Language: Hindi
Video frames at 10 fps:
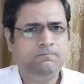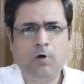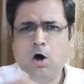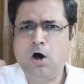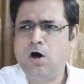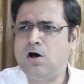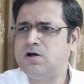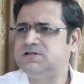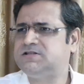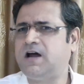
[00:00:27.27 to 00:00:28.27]

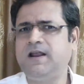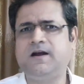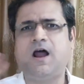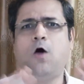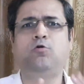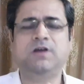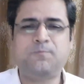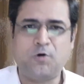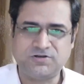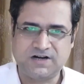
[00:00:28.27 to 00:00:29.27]
बहुत सारे ग्राहकों
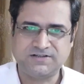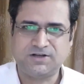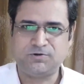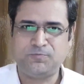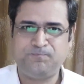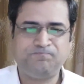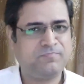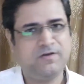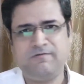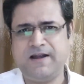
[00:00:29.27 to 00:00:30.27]
तक पहुँचाना चाहता हूँ
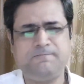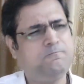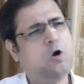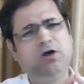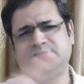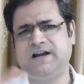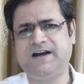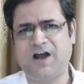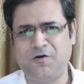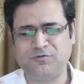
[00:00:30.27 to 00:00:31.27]
राइट बहुत सारे
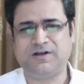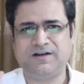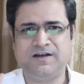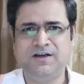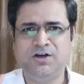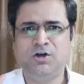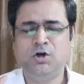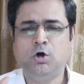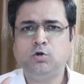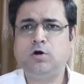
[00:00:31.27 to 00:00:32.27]
ग्राहकों तक
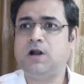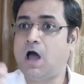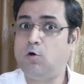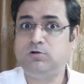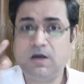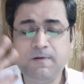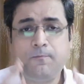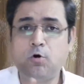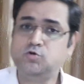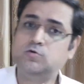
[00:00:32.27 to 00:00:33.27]
तो ग्राहकों तक मैं
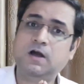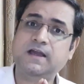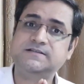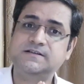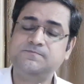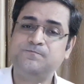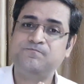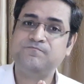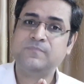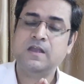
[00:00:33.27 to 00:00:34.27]
पहुंचूंगा कैसे
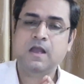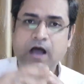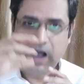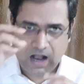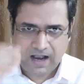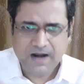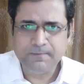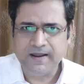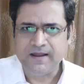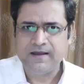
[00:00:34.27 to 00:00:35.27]
अगर
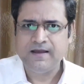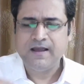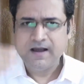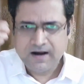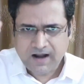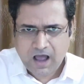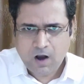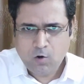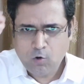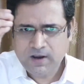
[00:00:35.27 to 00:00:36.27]
मैं
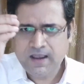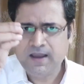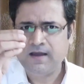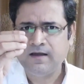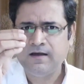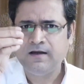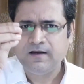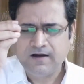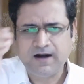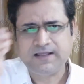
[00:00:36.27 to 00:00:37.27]
ग्राहकों के
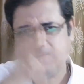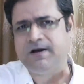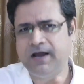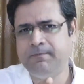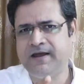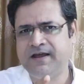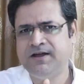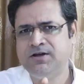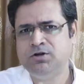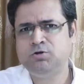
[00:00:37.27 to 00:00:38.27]
घर के बगल में
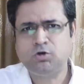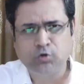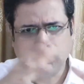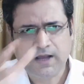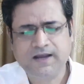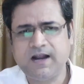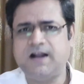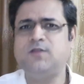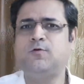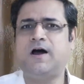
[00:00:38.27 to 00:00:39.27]
जो छोटा
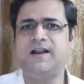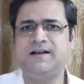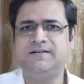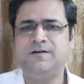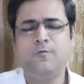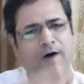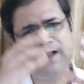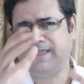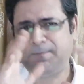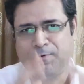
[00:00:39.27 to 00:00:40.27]
किराना दुकान है
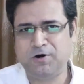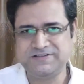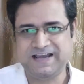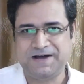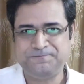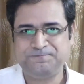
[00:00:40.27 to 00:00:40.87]
वहाँ तक पहुँच गया